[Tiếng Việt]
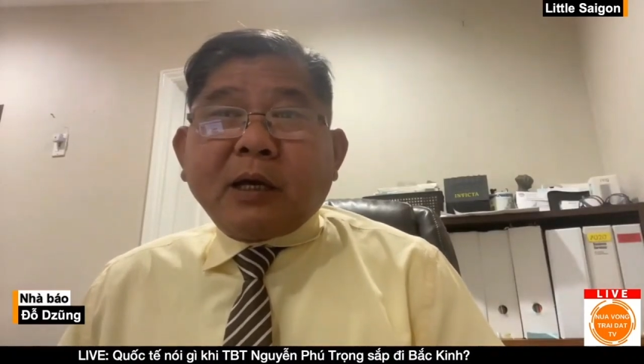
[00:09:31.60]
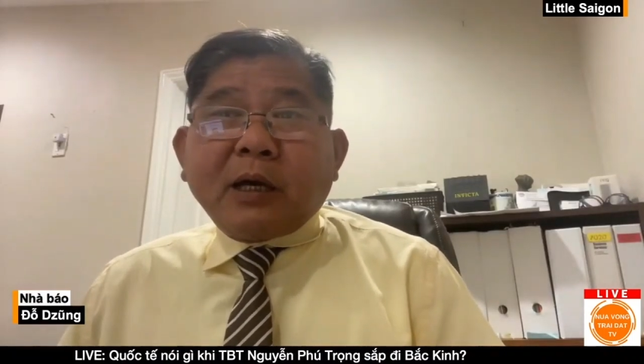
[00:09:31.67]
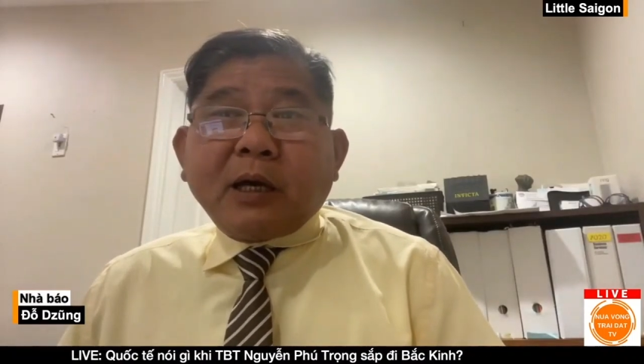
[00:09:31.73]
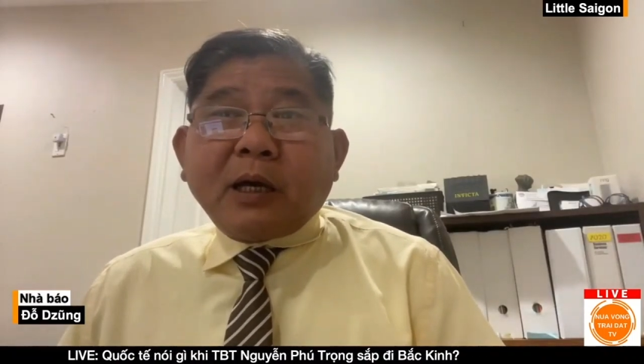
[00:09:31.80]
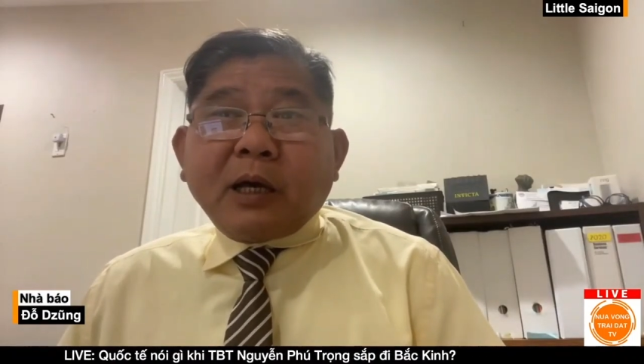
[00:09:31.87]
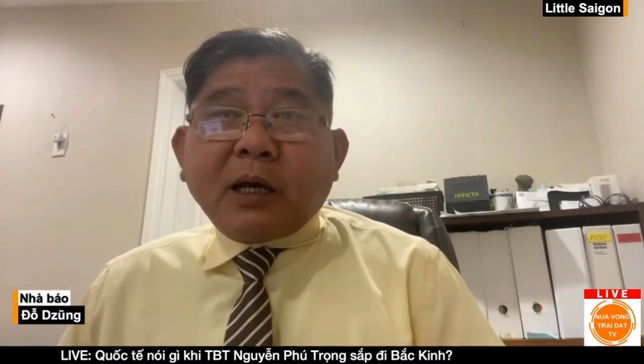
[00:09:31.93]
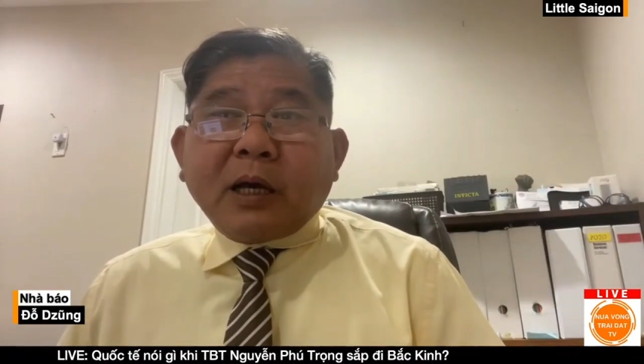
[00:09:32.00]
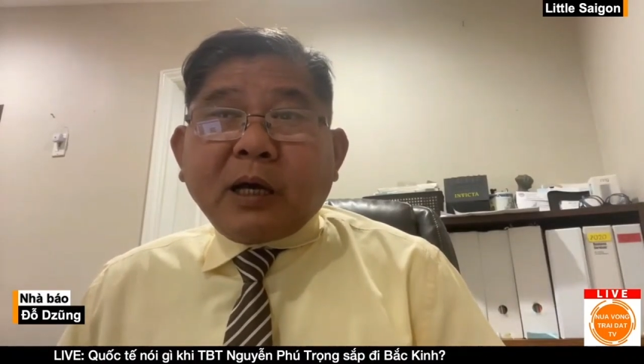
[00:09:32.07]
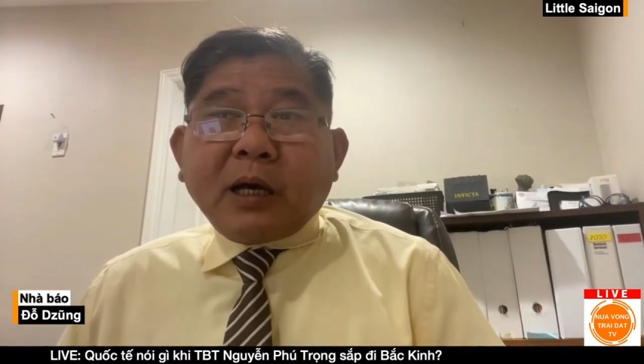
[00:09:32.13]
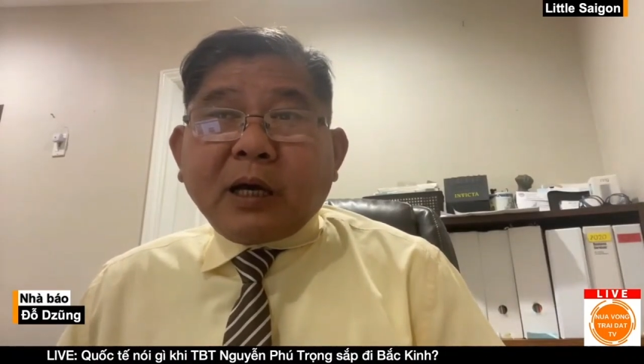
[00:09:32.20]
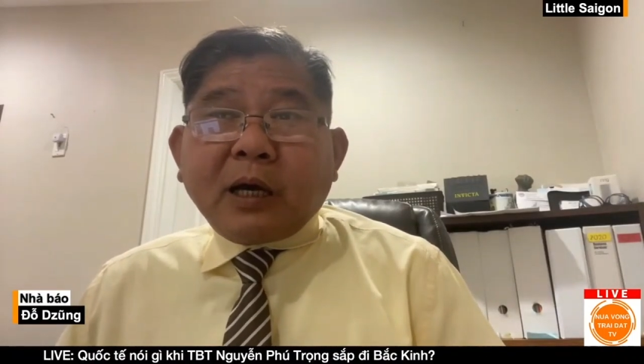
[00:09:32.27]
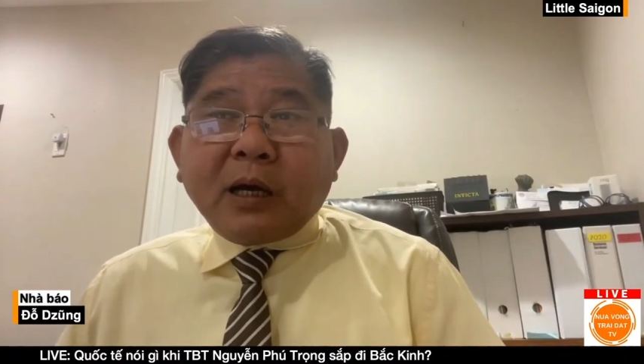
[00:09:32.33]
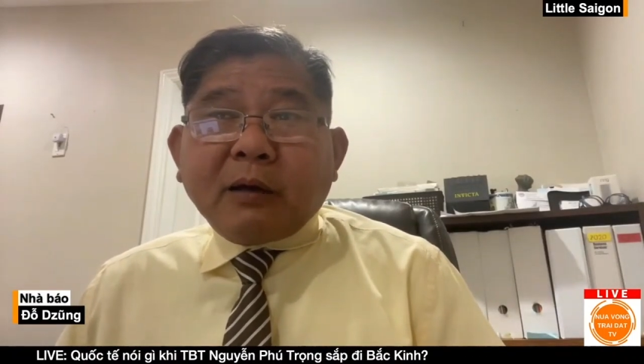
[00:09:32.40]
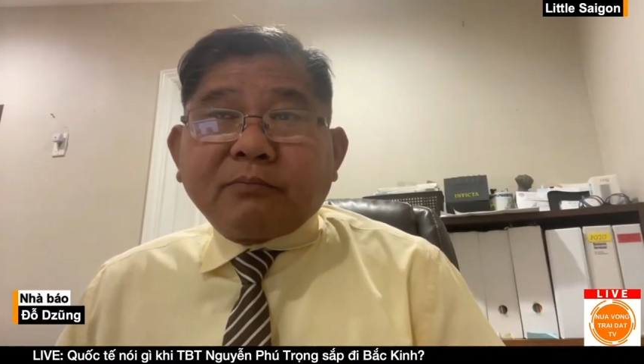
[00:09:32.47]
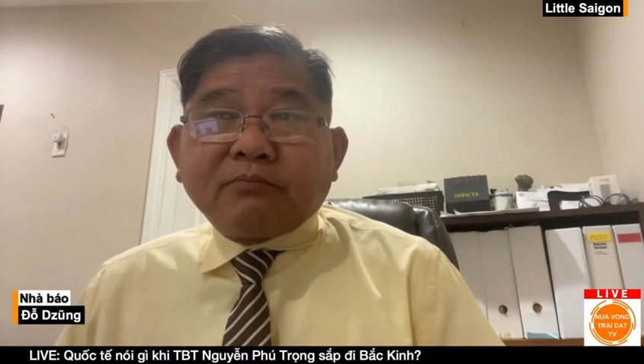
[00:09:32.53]

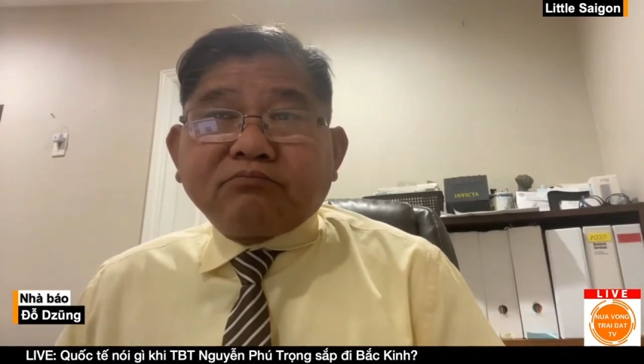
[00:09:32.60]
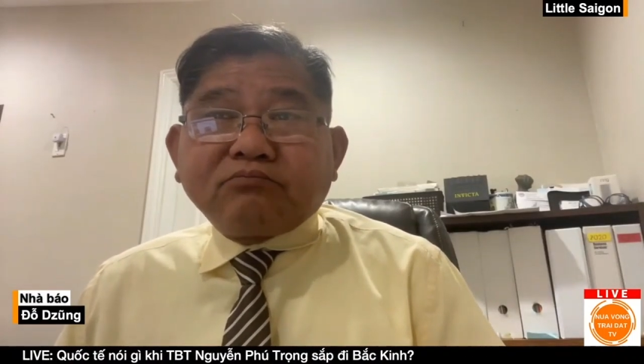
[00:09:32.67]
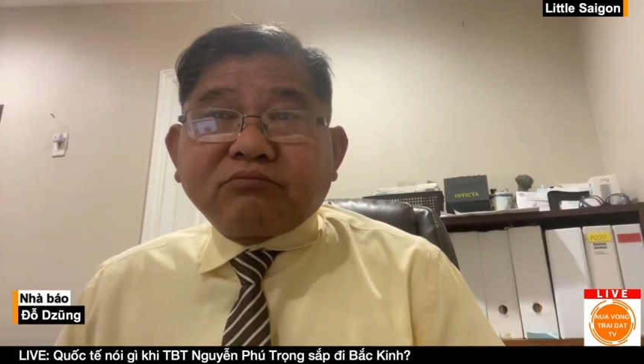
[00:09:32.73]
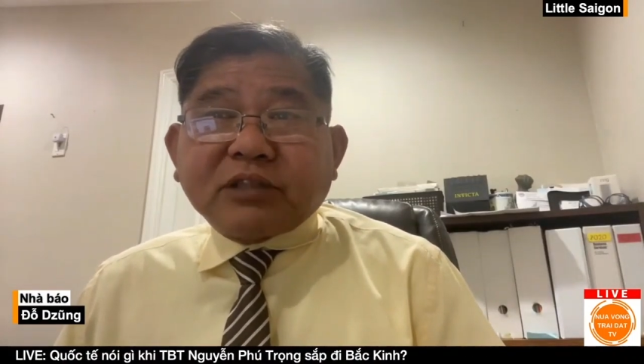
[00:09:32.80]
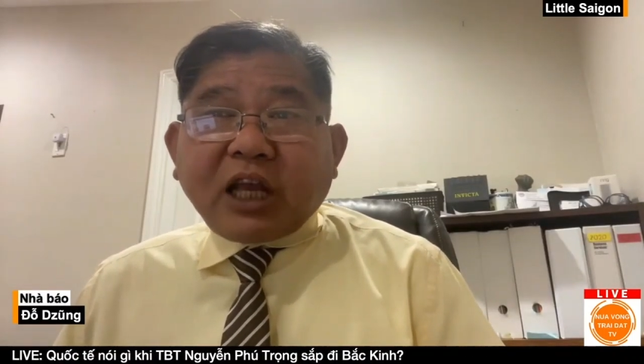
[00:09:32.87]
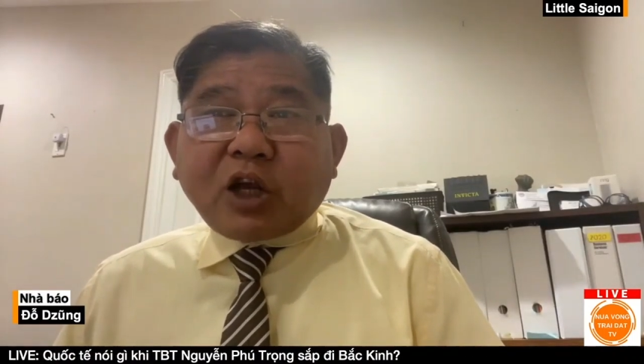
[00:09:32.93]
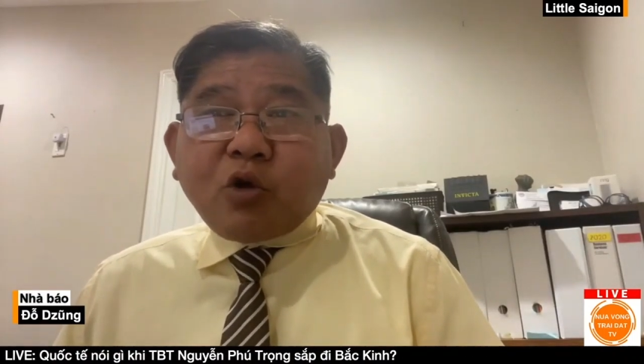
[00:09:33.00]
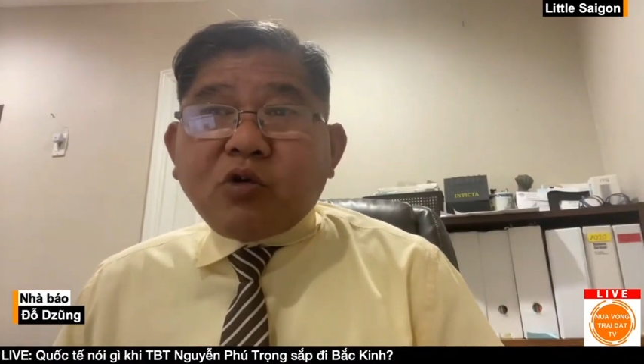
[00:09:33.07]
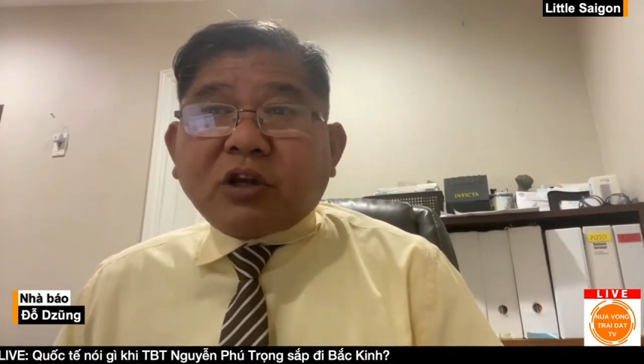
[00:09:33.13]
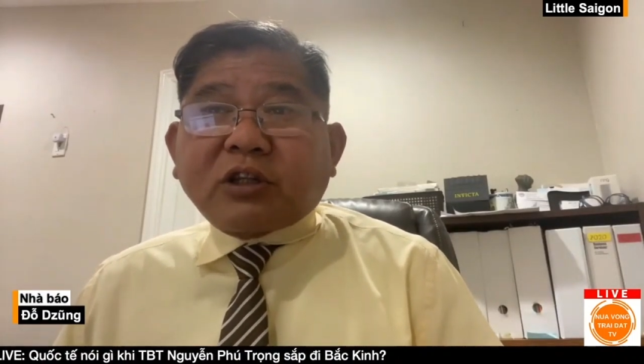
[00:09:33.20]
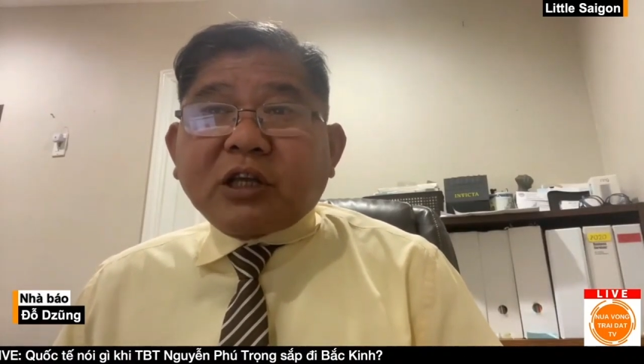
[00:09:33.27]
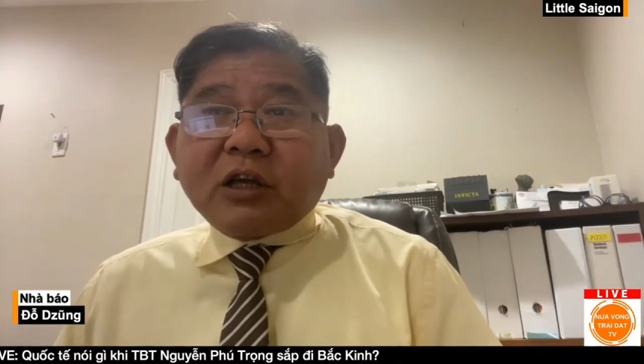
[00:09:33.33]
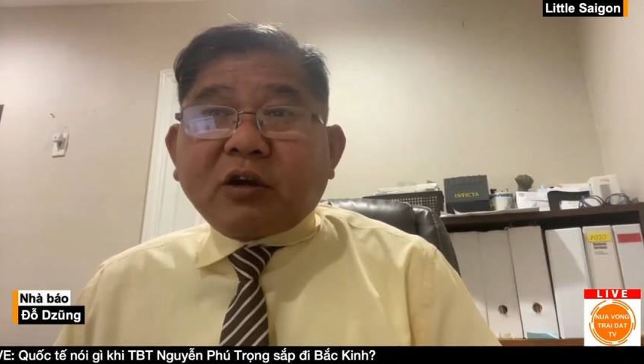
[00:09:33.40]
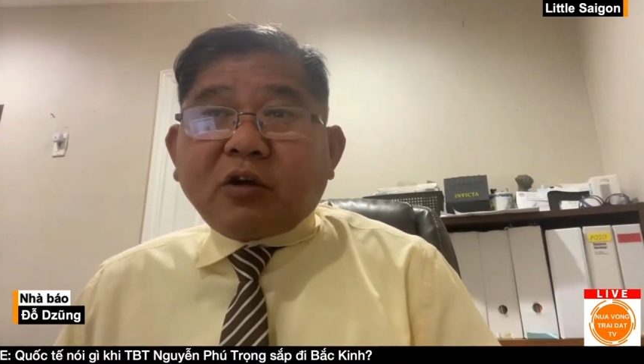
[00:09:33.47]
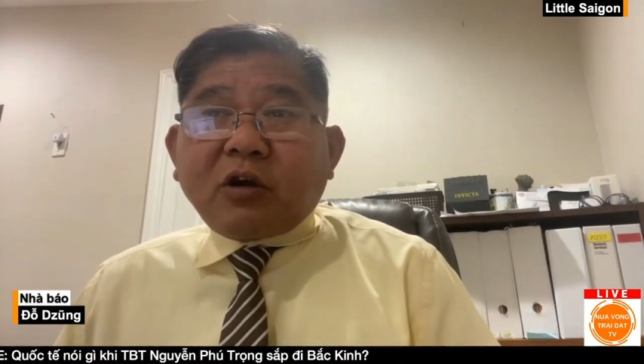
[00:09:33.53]
uh, giải cứu
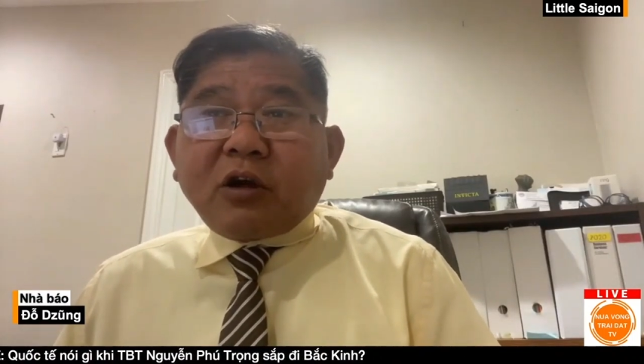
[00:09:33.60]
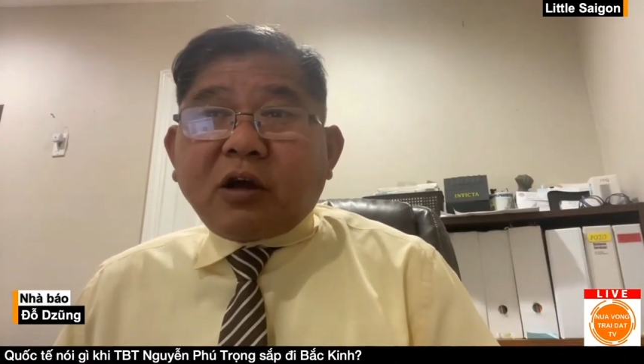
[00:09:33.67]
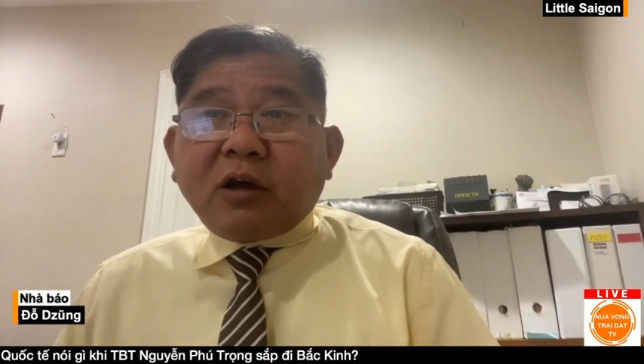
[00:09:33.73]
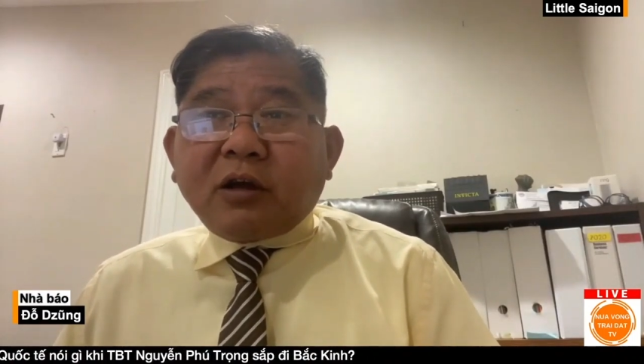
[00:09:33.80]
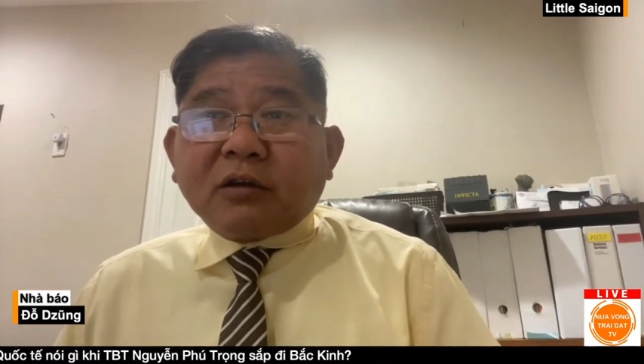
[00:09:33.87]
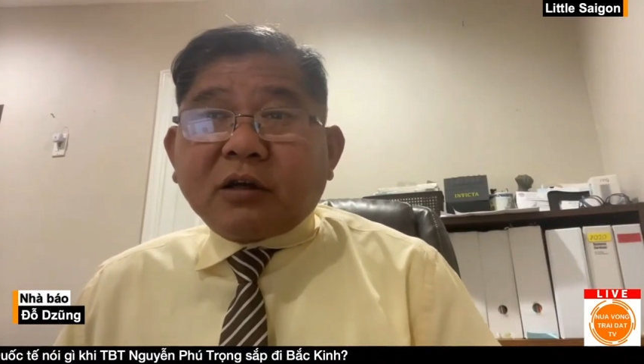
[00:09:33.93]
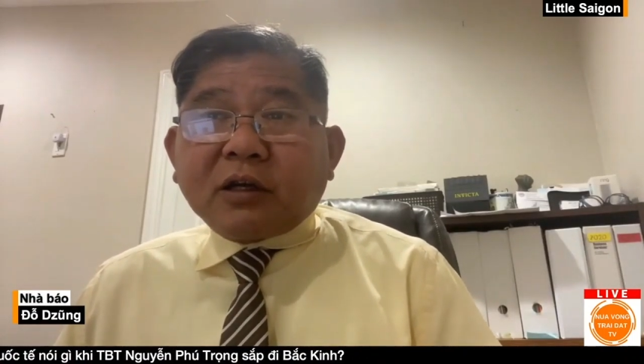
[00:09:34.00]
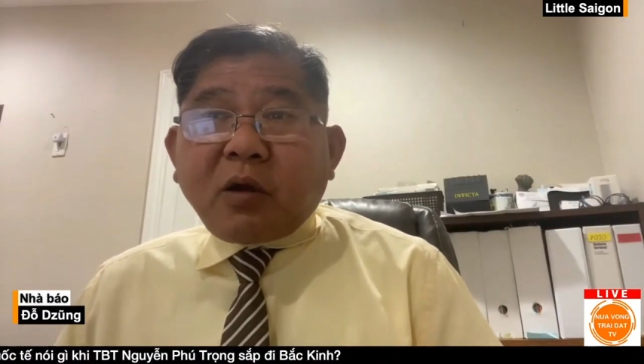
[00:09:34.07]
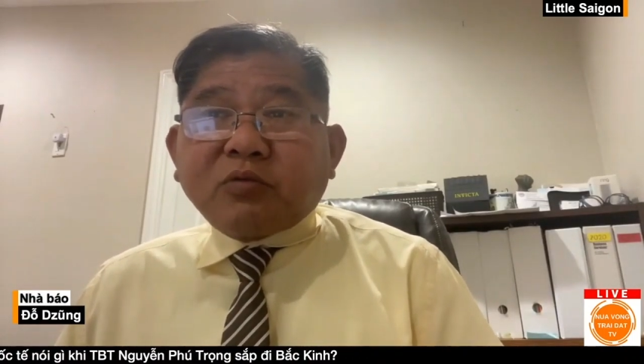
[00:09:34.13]
con tiện ờ,